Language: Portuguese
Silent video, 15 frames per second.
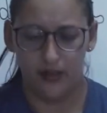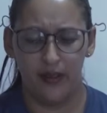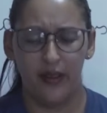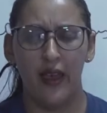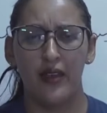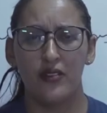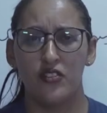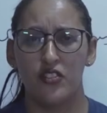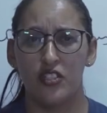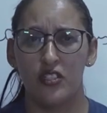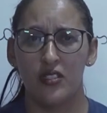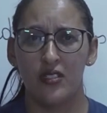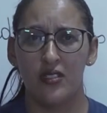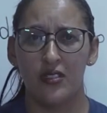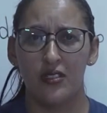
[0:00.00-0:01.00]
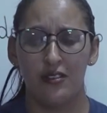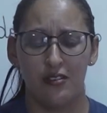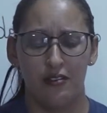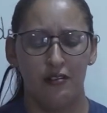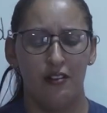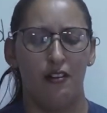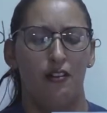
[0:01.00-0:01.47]

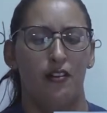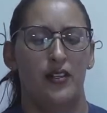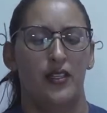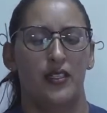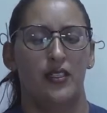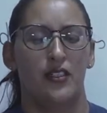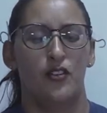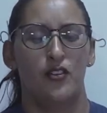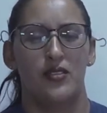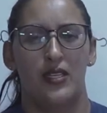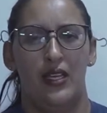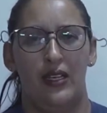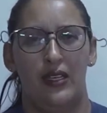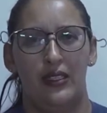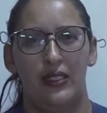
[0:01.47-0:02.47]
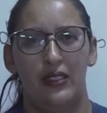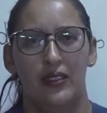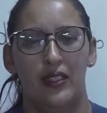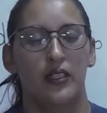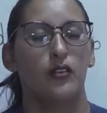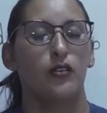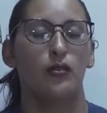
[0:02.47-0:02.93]
Gatinho, olha que coisa
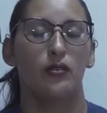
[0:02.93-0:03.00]
linda.